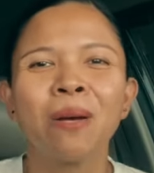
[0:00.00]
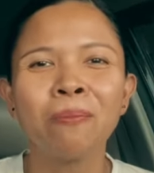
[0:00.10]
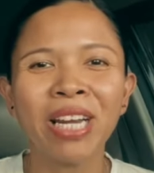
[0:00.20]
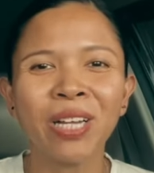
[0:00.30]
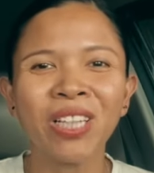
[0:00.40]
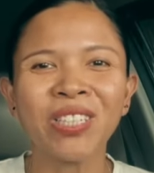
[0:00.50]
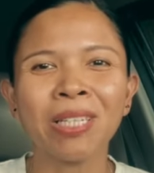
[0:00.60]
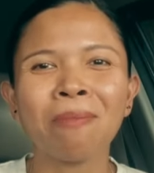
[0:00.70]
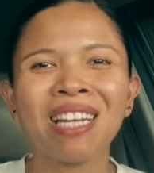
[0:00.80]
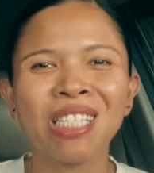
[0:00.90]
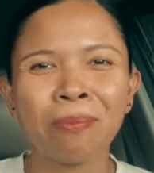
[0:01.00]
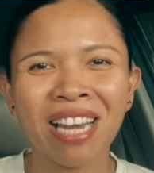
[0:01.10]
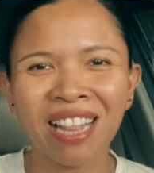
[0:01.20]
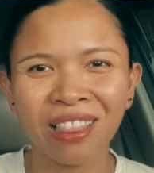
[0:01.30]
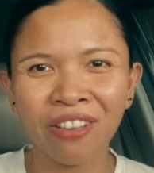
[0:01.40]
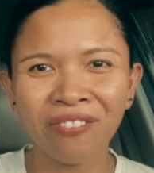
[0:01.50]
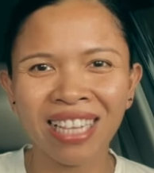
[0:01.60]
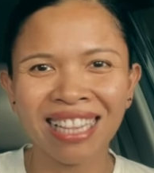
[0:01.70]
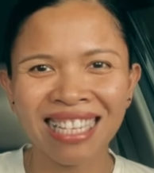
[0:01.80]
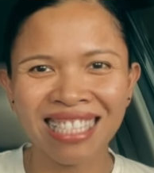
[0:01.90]
Berikut kutipan inspiratif
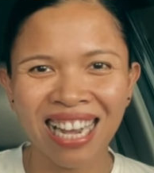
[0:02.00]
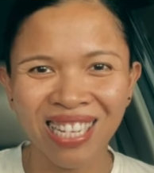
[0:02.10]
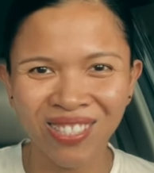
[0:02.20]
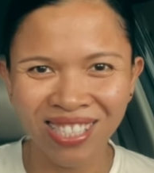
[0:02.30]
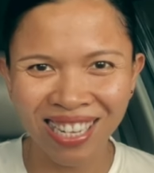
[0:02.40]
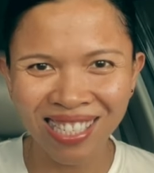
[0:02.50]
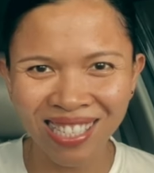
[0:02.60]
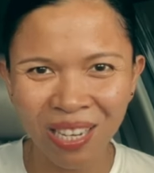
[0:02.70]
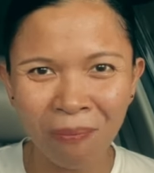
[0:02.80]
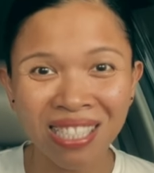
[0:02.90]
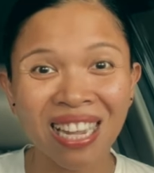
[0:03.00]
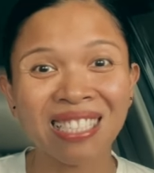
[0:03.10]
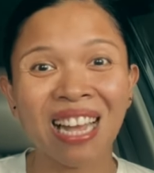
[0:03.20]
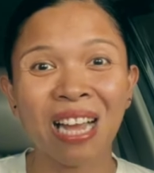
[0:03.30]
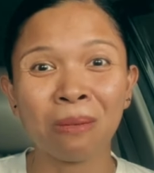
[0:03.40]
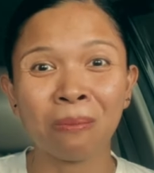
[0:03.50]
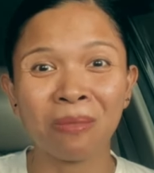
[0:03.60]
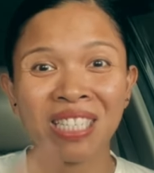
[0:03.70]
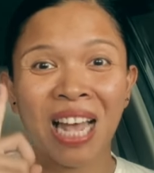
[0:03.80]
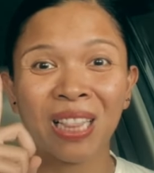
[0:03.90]
tentang cara sukses di pasar
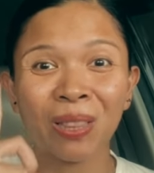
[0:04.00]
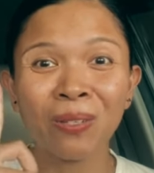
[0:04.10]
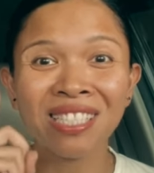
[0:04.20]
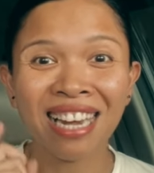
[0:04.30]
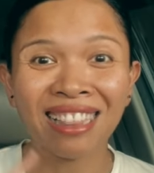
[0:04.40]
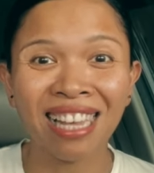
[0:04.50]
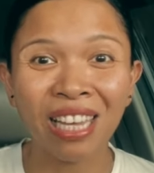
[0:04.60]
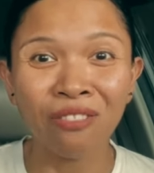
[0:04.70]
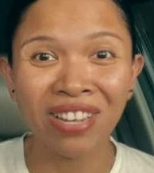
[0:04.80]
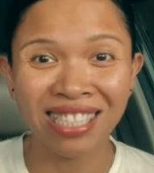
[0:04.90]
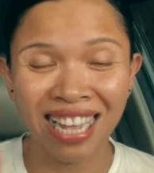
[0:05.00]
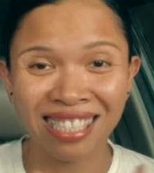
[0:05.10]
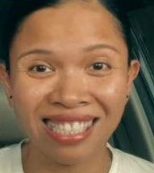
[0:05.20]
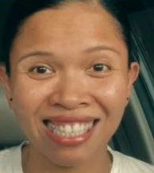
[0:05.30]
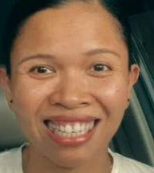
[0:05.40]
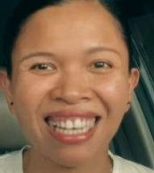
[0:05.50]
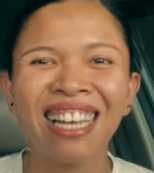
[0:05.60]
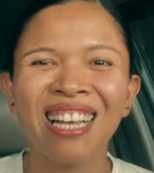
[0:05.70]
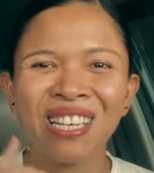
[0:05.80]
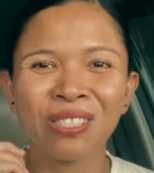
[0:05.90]
saham. Satu strategi investasi.
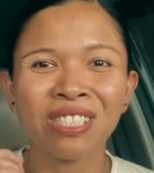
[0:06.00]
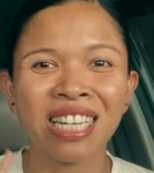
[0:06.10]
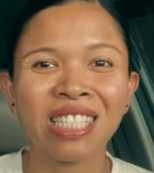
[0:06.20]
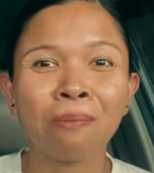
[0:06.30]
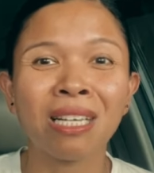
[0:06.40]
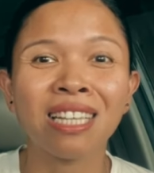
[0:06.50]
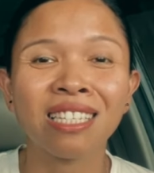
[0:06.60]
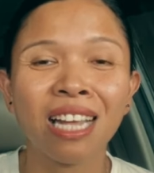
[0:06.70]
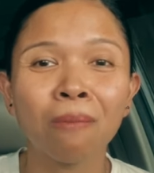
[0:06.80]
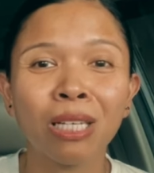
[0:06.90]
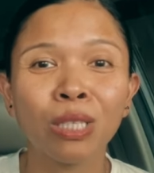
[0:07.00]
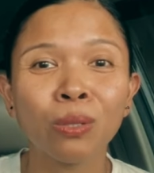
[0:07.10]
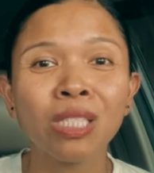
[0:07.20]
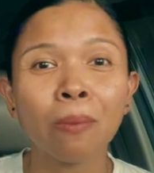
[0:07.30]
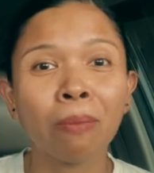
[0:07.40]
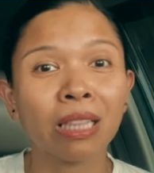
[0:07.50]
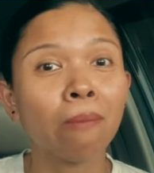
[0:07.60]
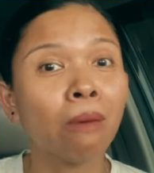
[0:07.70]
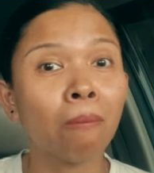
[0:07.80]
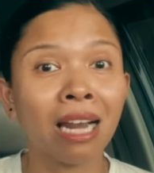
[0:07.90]
Sukses di pasar saham itu
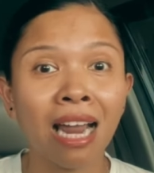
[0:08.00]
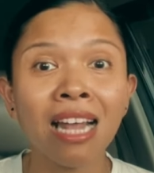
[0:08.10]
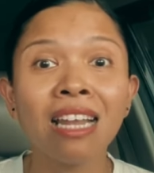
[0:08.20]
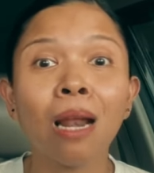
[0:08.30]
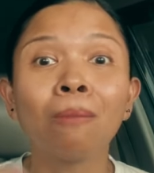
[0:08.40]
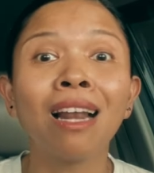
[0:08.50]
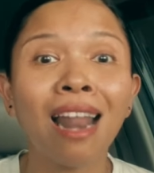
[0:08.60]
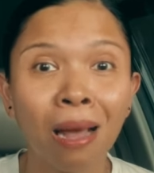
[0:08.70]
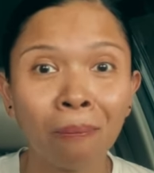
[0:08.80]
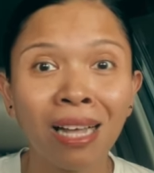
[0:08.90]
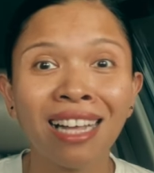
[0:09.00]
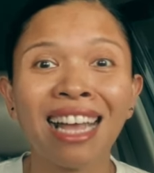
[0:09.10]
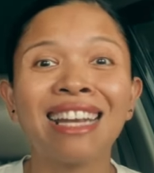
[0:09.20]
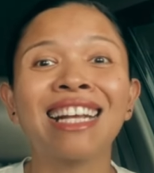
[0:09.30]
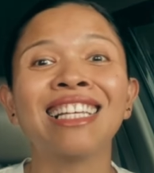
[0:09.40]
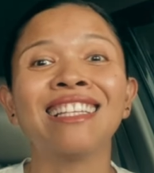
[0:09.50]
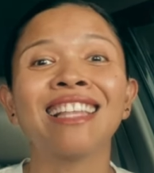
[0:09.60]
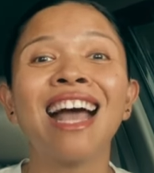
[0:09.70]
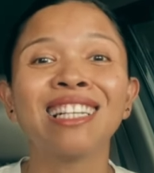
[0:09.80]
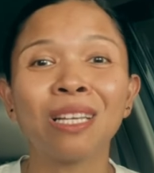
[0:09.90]
seperti memanah dalam gelap. Kadang
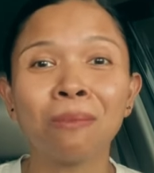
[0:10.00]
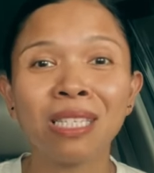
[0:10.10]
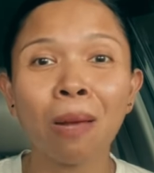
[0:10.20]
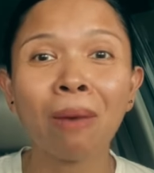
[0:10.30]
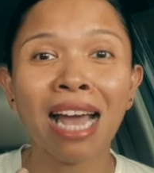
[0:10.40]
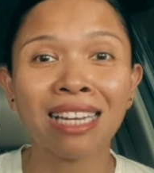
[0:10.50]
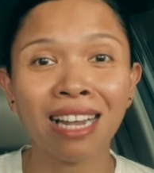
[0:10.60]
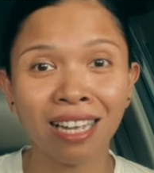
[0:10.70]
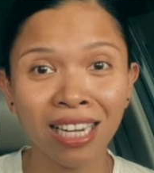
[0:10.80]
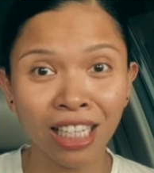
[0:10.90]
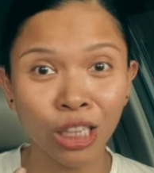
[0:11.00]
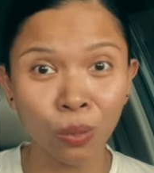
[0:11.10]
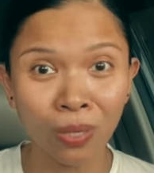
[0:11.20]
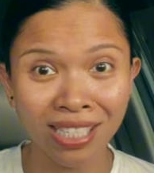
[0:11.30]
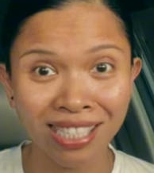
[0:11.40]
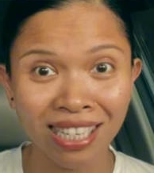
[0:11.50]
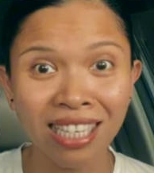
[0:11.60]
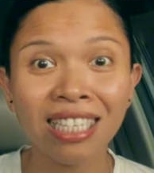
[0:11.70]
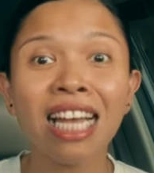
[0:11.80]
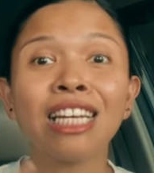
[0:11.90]
kita hanya bisa mengandalkan
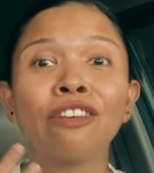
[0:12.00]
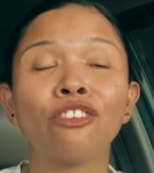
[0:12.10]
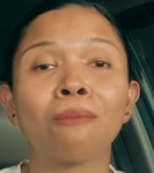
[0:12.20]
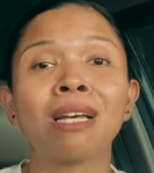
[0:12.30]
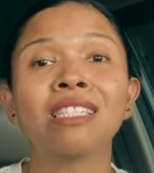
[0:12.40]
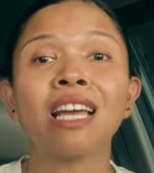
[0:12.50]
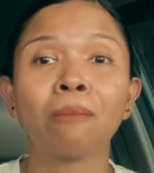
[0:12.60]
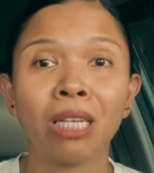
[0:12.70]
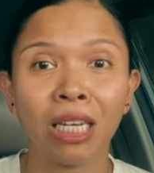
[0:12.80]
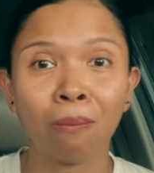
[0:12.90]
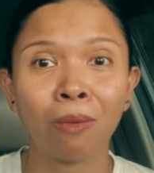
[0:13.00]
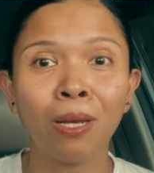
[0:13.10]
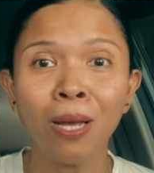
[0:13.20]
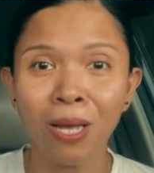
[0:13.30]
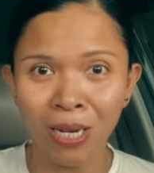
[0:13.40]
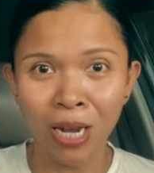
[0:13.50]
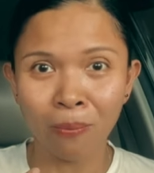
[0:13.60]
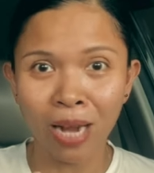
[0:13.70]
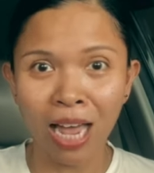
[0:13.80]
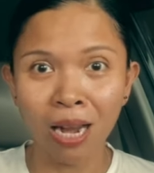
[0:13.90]
intuisi dan informasi yang minim
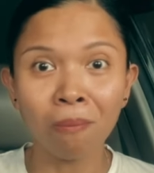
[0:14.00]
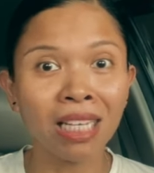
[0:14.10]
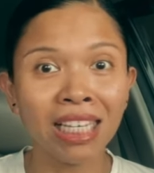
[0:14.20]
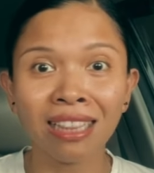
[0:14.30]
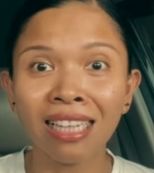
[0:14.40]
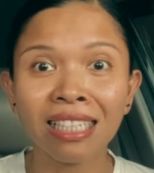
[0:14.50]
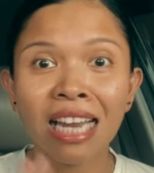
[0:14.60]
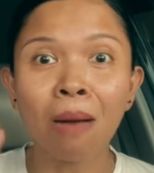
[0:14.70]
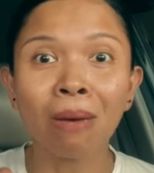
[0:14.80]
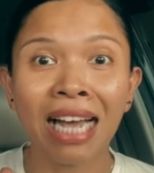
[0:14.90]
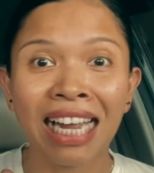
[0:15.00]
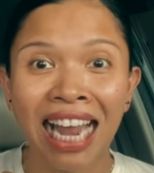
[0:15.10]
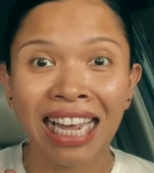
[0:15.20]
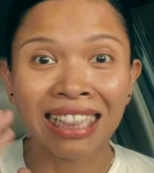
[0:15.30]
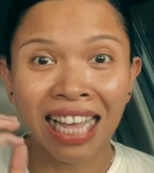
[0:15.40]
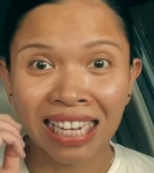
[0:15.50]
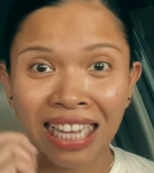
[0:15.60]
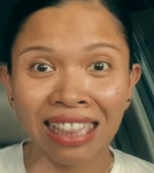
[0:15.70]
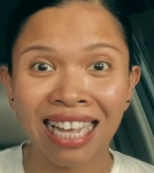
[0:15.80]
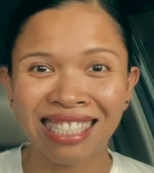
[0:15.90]
dan berharap kita tidak mengenai
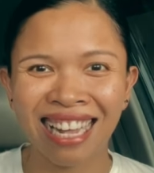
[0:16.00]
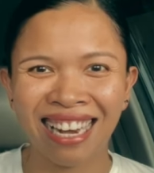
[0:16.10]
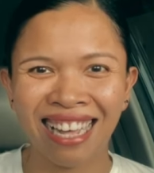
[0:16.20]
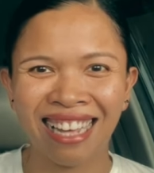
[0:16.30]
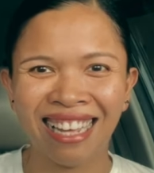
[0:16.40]
target yang salah.